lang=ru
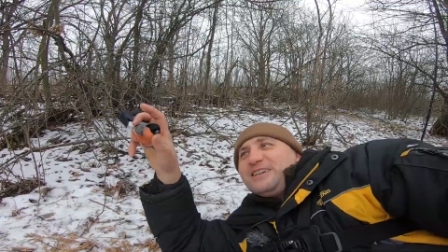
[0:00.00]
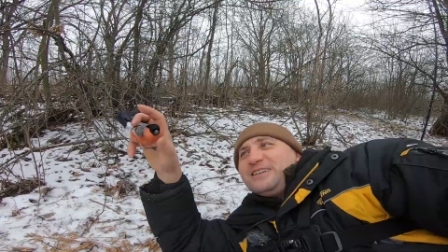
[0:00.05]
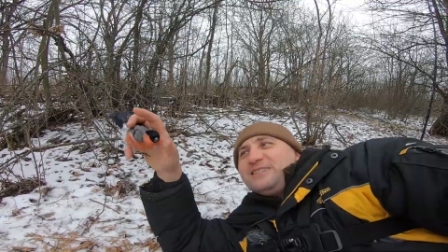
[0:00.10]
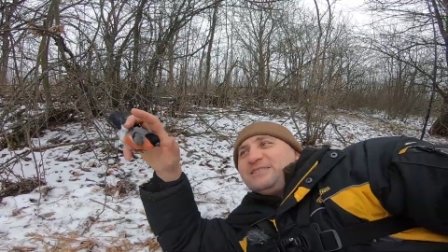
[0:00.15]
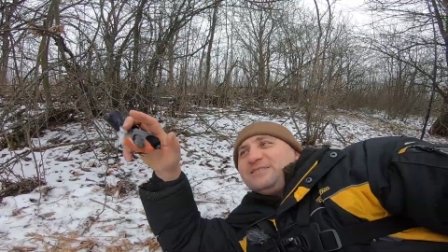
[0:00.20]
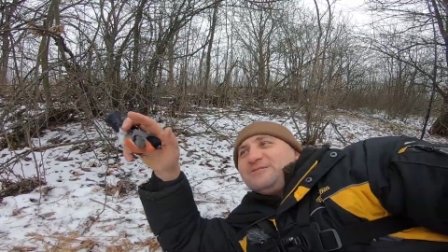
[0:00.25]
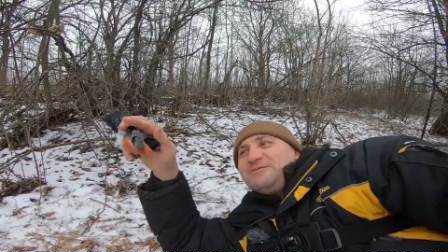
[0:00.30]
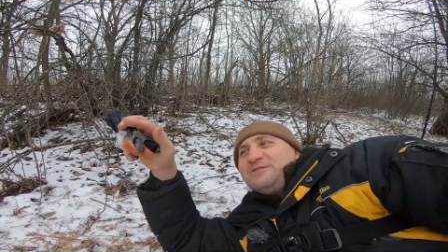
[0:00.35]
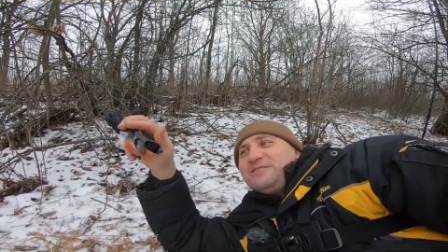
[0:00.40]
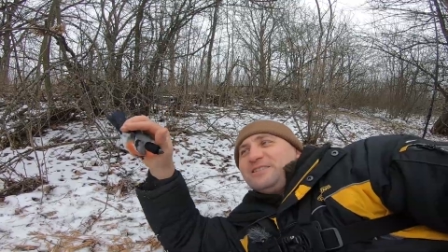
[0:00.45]

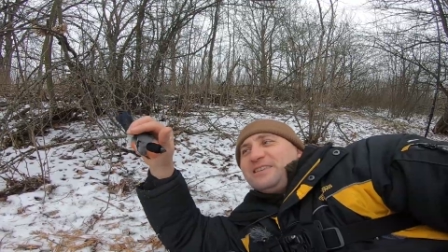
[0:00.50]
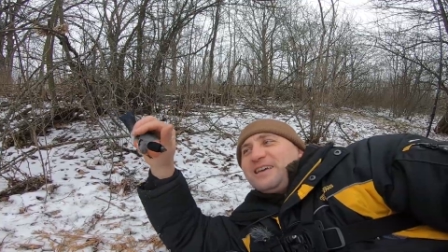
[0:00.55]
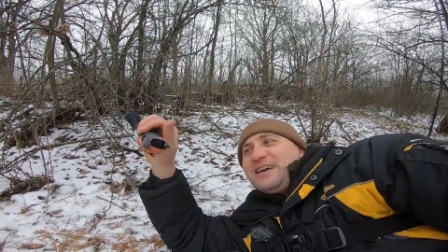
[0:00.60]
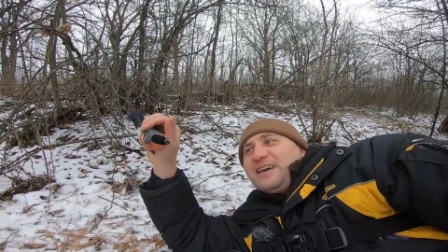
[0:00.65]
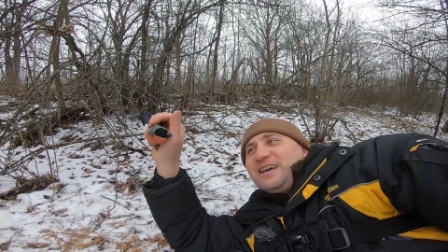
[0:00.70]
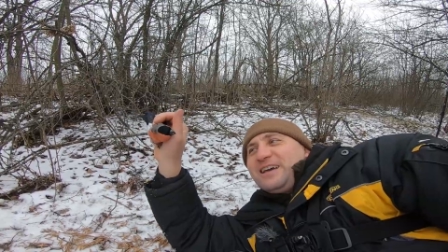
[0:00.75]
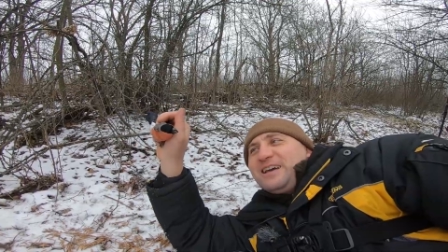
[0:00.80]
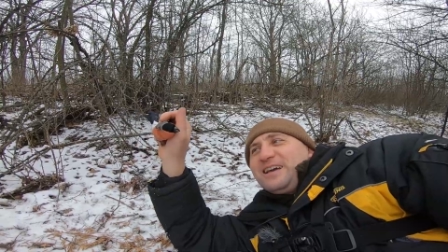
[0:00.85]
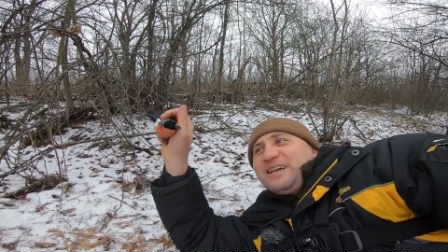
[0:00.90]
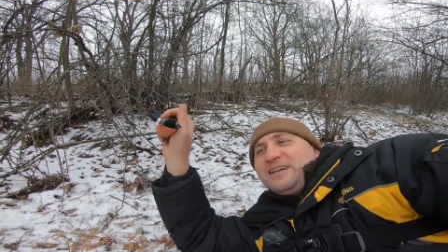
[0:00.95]

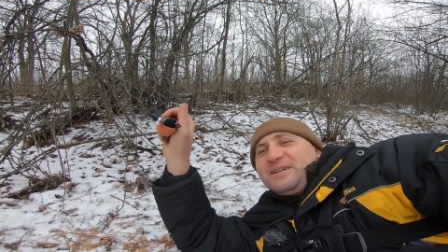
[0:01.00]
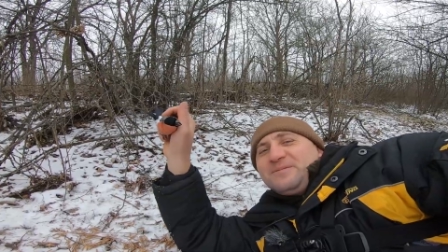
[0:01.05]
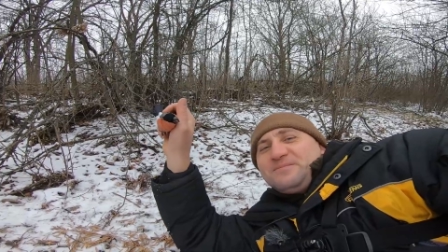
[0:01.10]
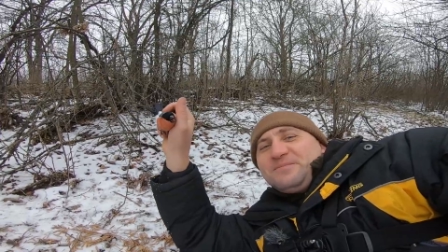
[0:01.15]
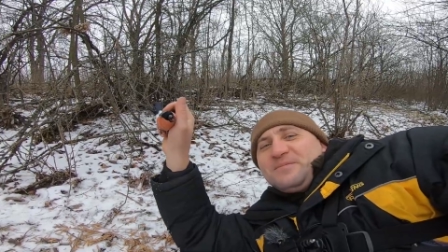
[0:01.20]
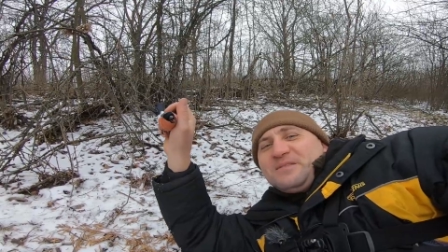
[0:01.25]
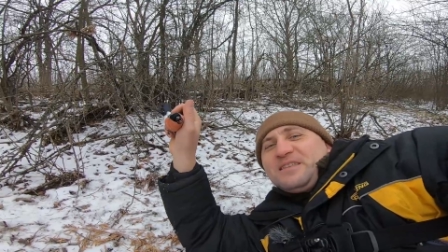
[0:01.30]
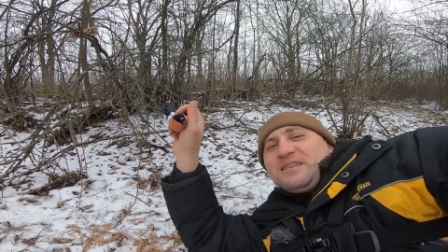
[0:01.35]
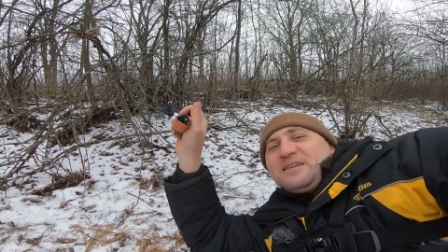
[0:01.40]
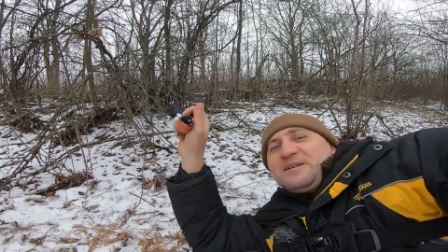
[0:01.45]
сегодня
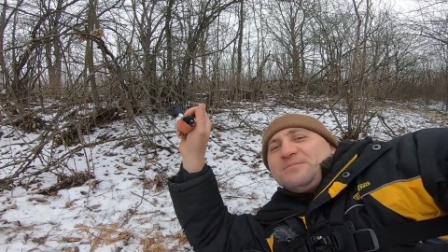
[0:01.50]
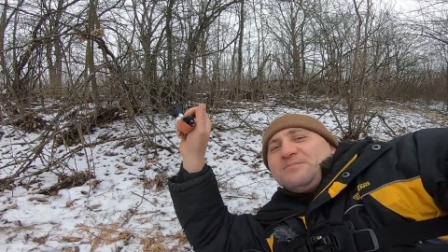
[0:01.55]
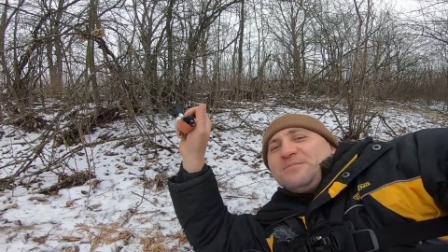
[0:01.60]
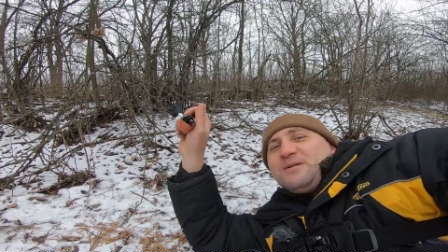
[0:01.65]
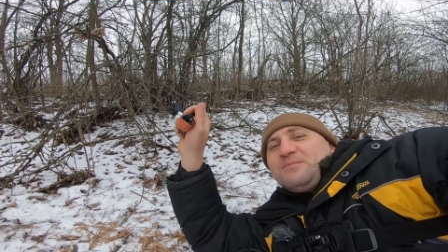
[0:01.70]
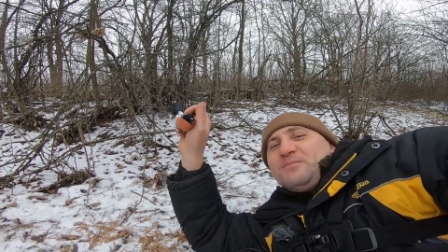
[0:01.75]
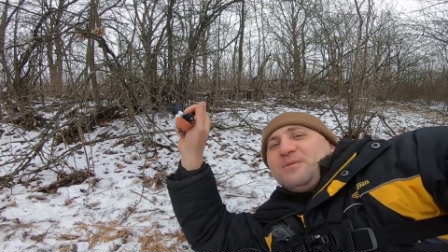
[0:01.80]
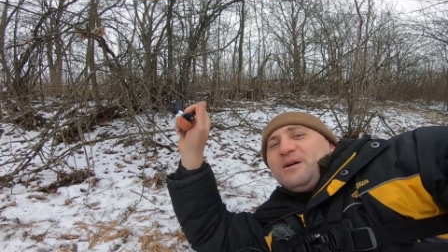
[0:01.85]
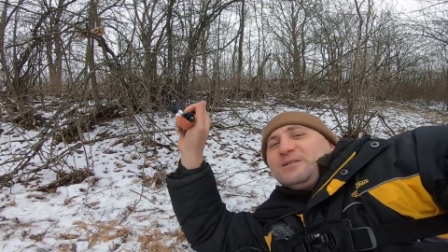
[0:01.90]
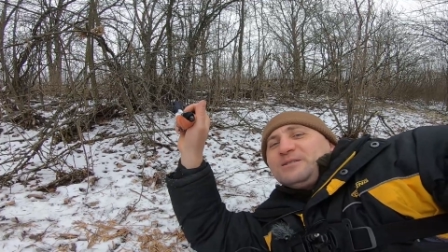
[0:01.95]

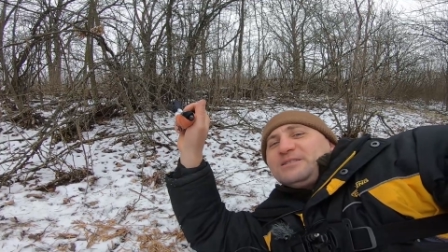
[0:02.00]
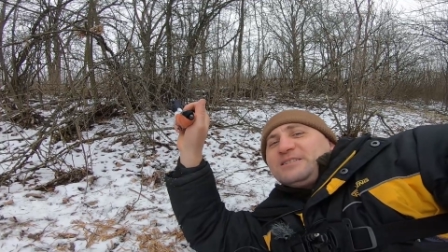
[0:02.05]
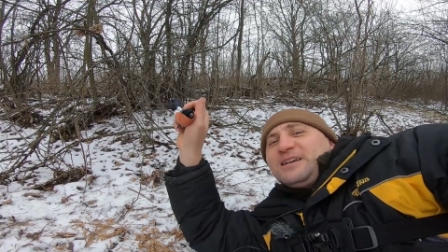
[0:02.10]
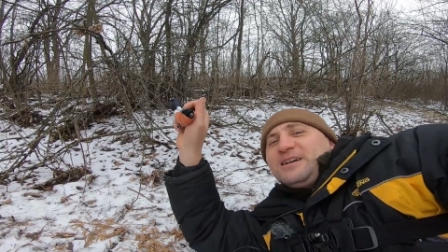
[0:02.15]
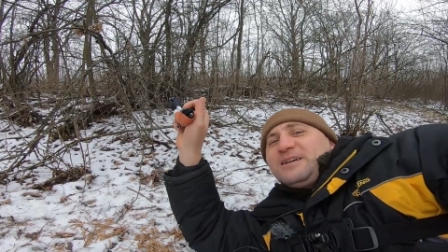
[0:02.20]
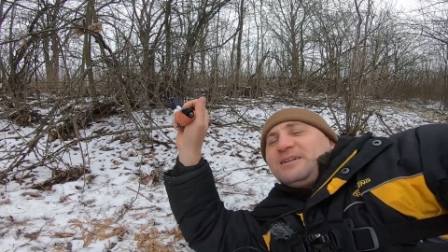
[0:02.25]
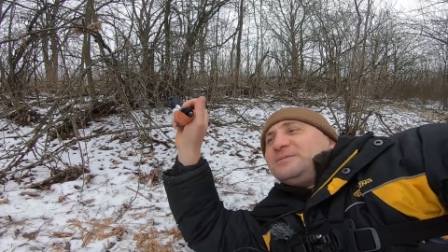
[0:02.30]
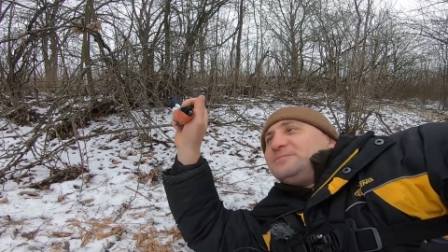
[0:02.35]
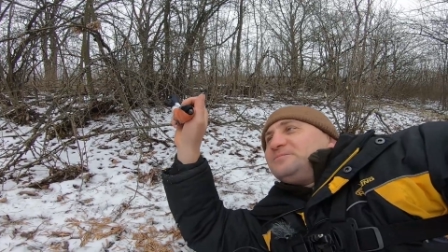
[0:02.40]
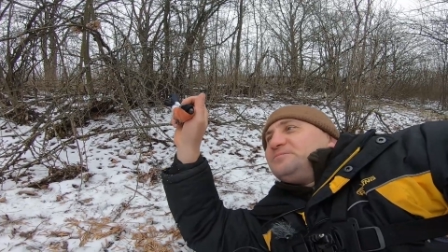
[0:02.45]
попался.